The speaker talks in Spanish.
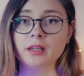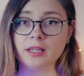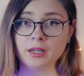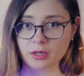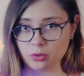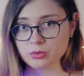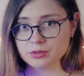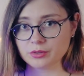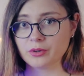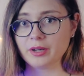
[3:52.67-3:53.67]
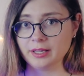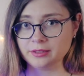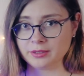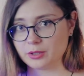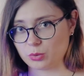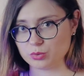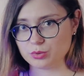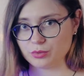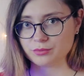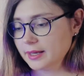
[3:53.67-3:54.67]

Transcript: incluso en ruso.